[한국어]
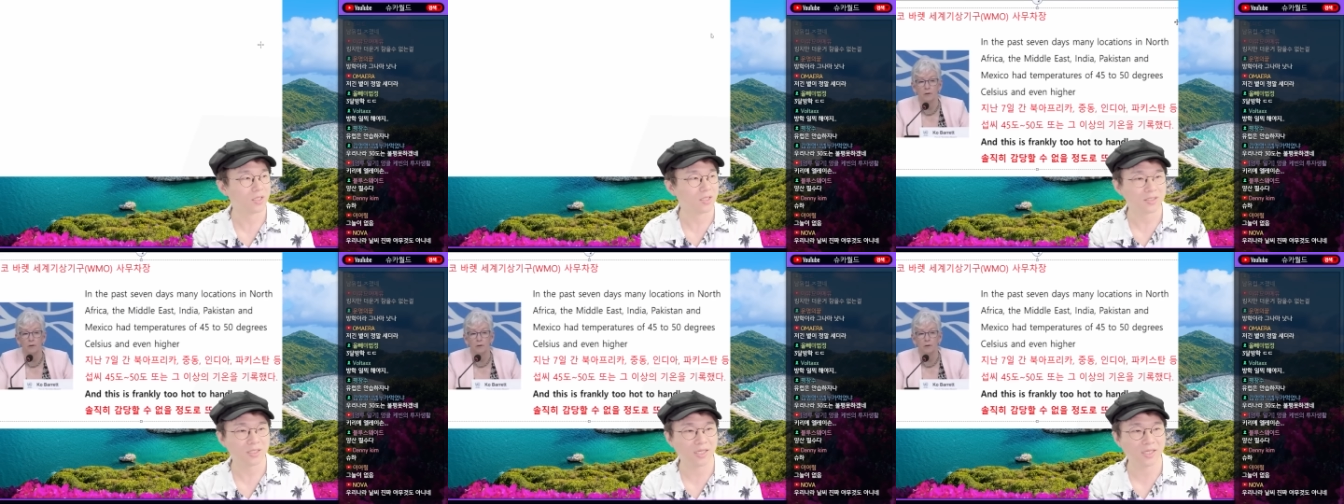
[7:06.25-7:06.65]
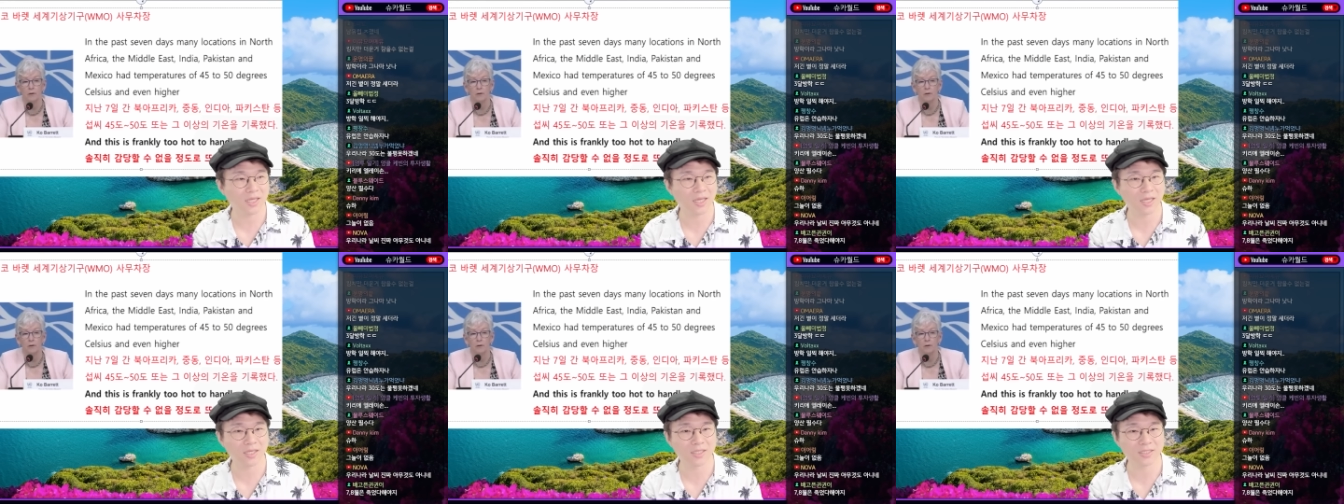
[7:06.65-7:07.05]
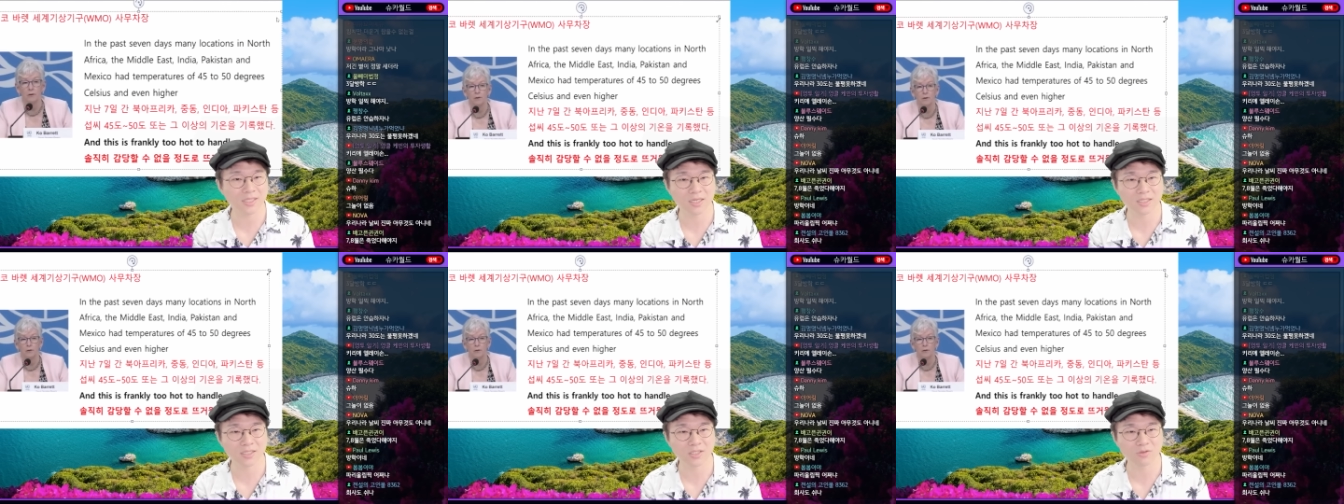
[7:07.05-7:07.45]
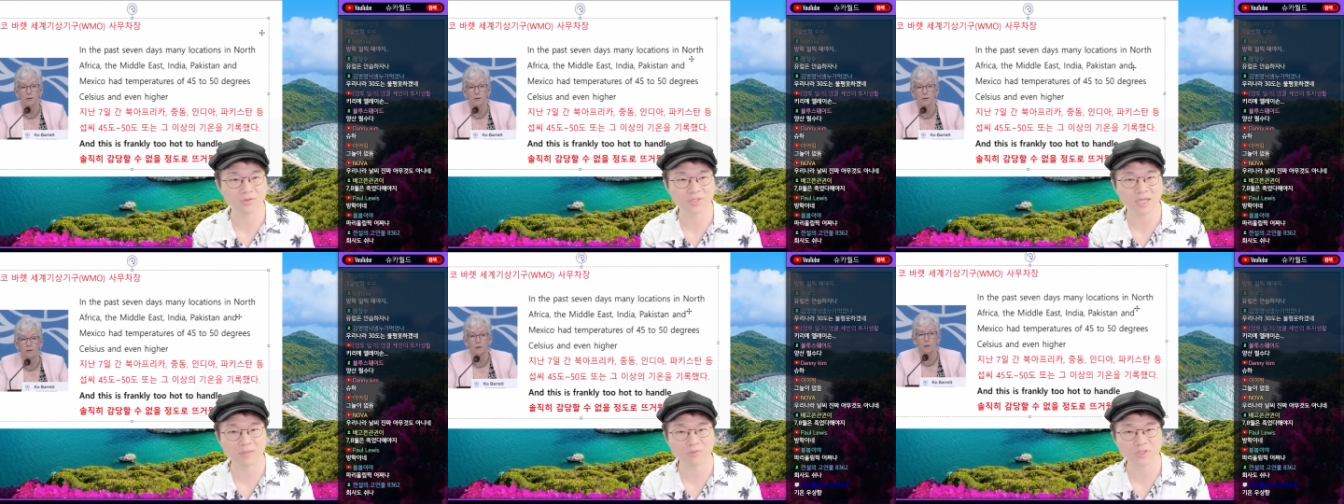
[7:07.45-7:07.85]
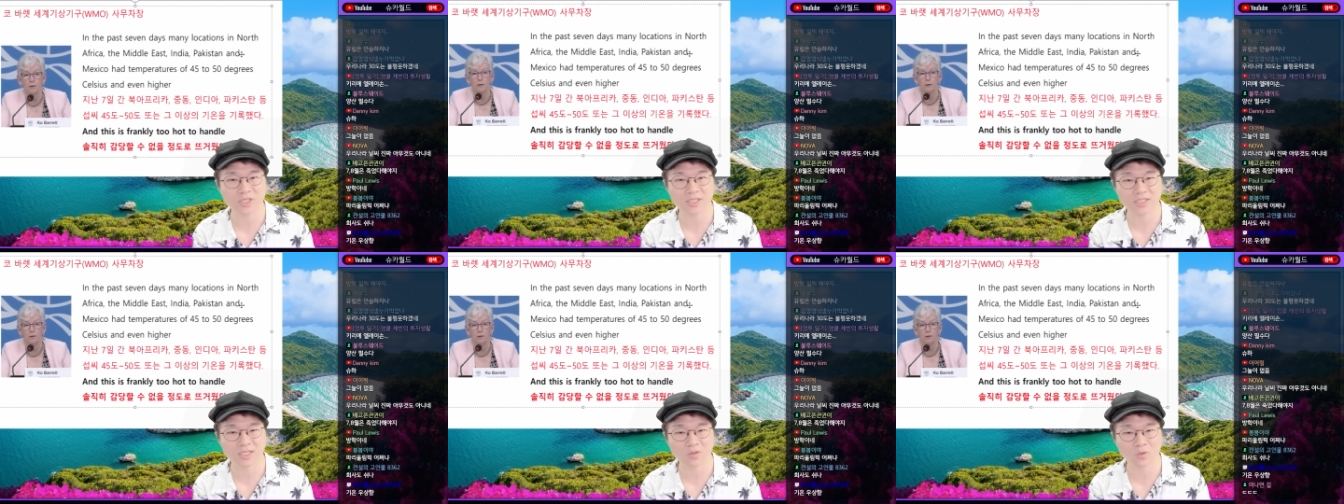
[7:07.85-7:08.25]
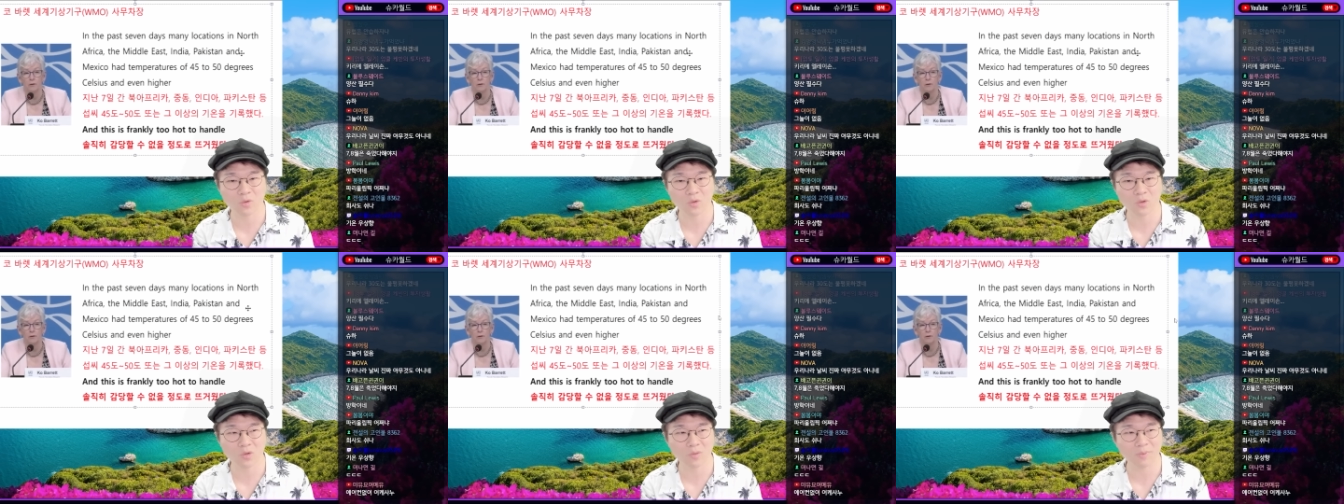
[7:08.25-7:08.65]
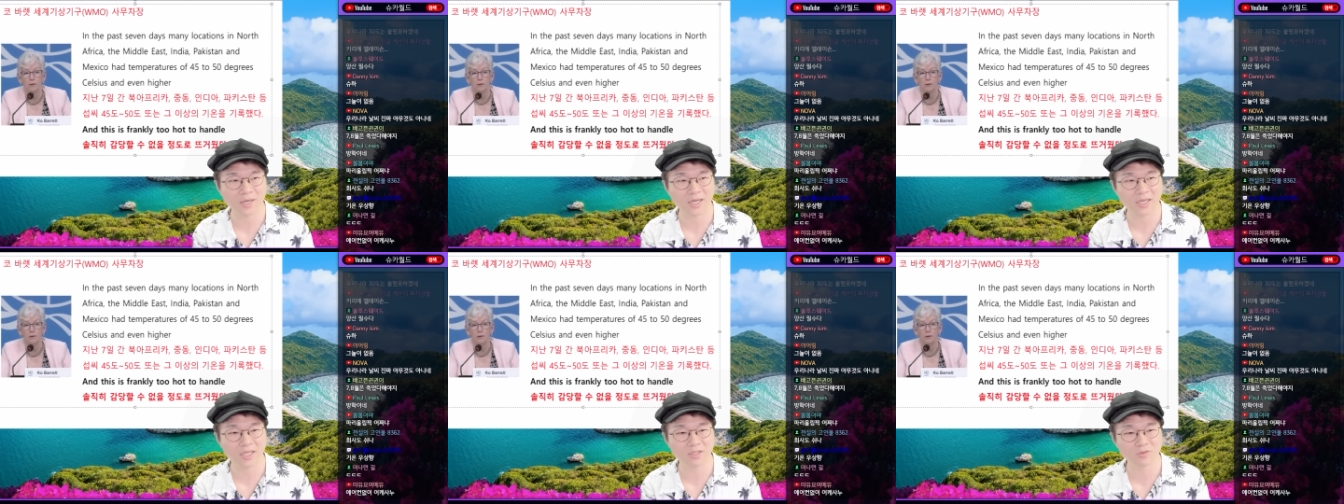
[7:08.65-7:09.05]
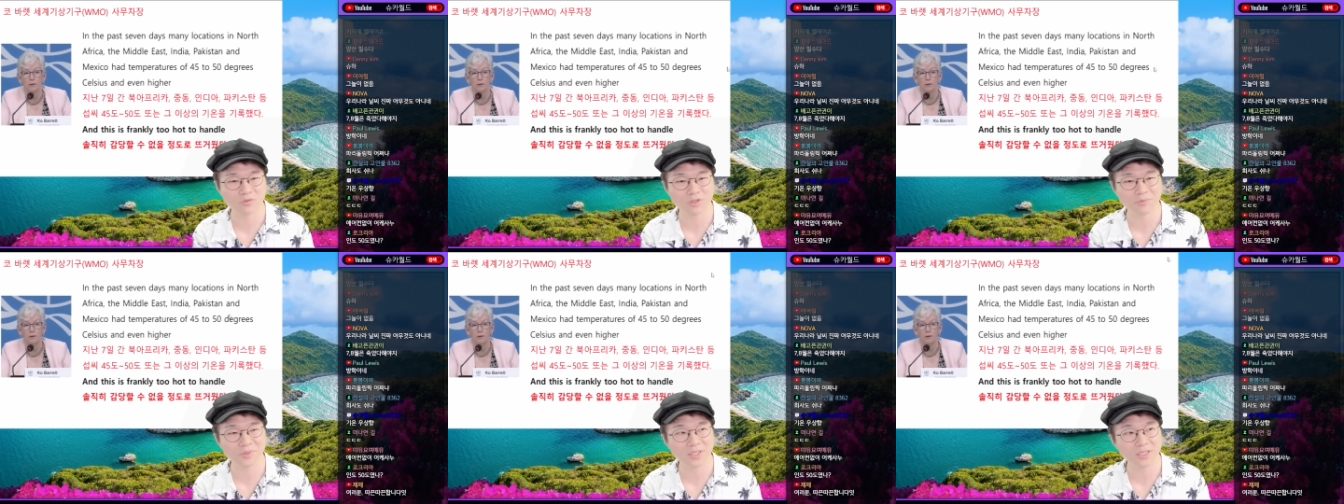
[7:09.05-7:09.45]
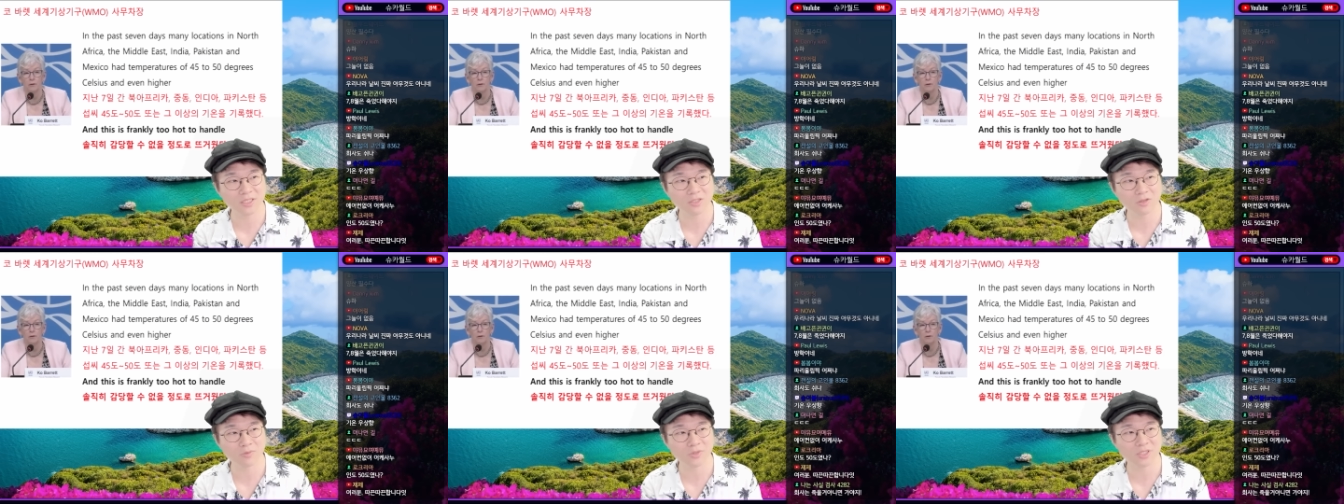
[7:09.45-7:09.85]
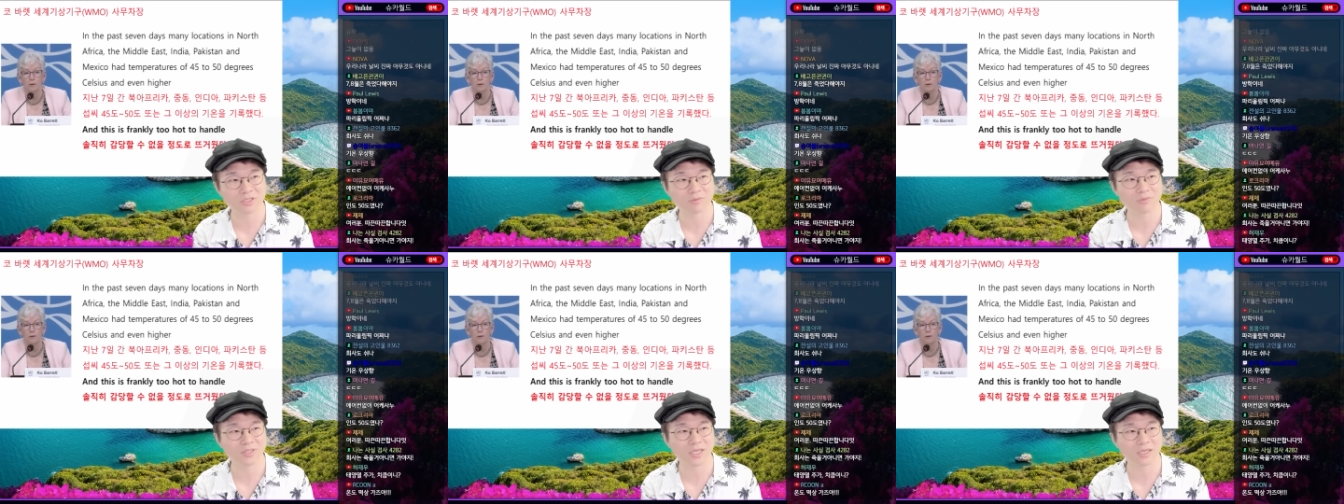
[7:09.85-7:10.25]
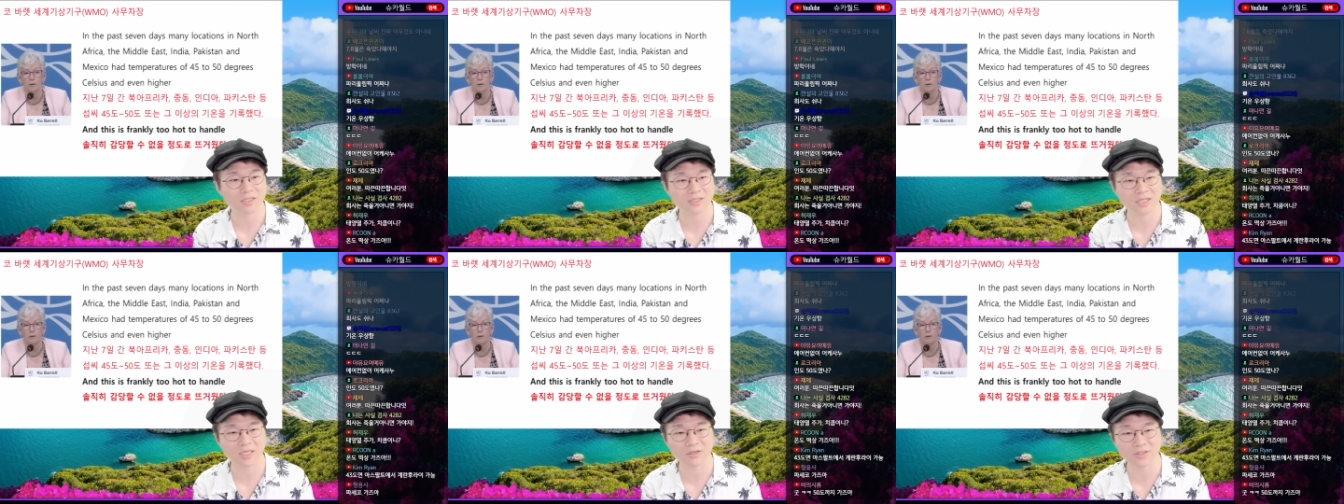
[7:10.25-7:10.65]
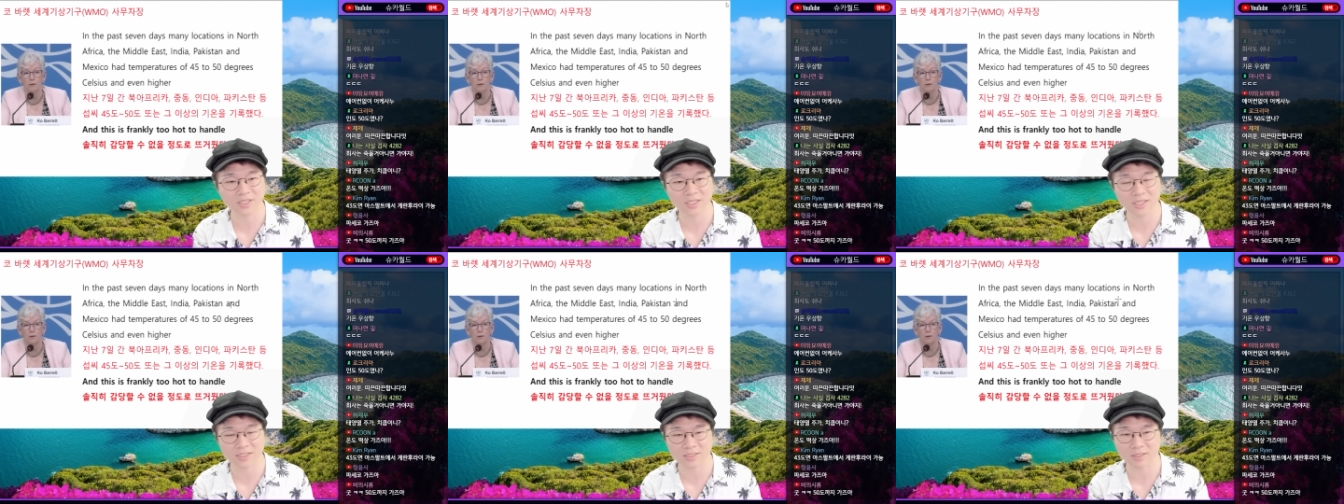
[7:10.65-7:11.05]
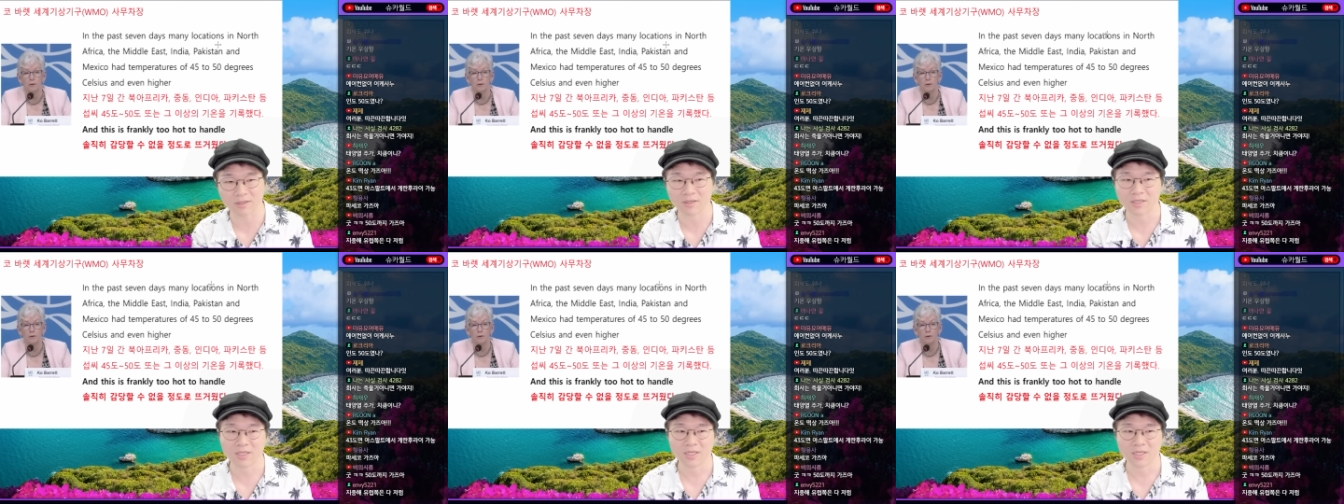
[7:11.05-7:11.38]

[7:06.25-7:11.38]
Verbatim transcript: 세계 기상기구 사무차장 코 바렌 누님이 인터뷰를 했습니다. 그때 이런 얘기를 했어요.